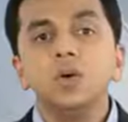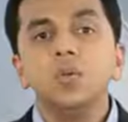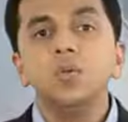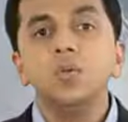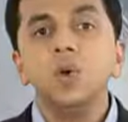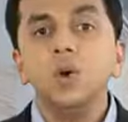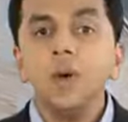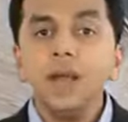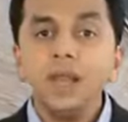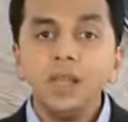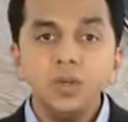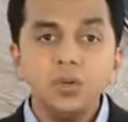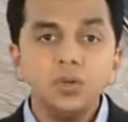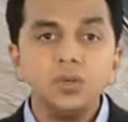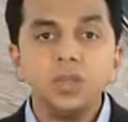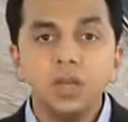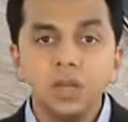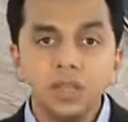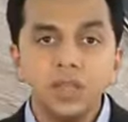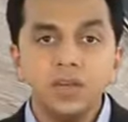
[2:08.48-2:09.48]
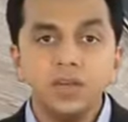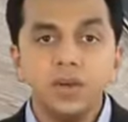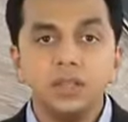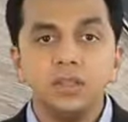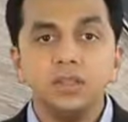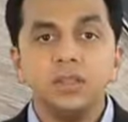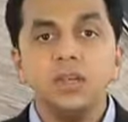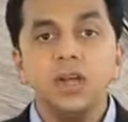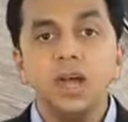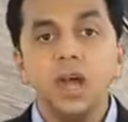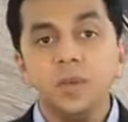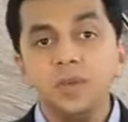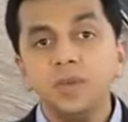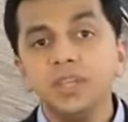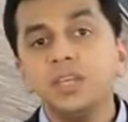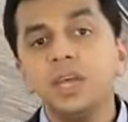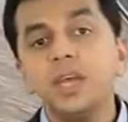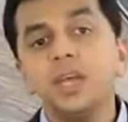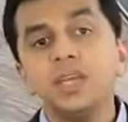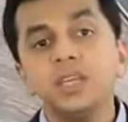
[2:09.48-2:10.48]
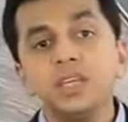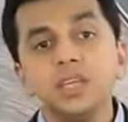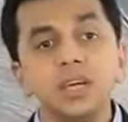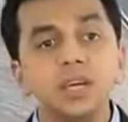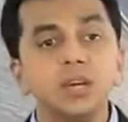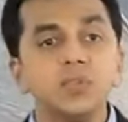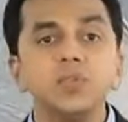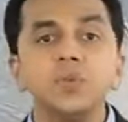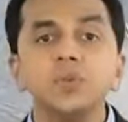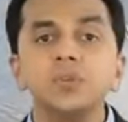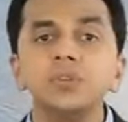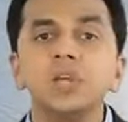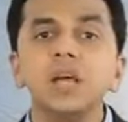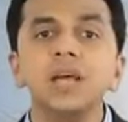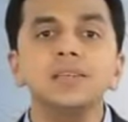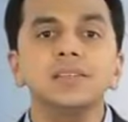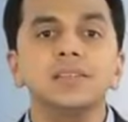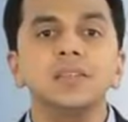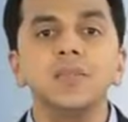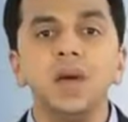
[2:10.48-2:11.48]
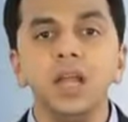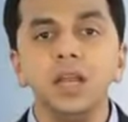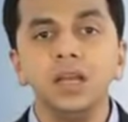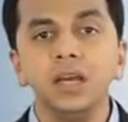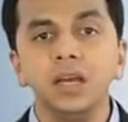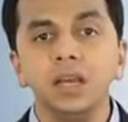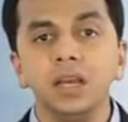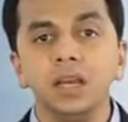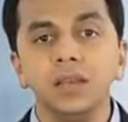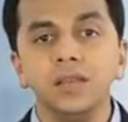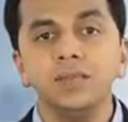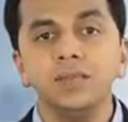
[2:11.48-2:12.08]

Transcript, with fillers: मोबाइल यूज़ करते वक्त हमेशा ईयरफोन्स का इस्तेमाल करें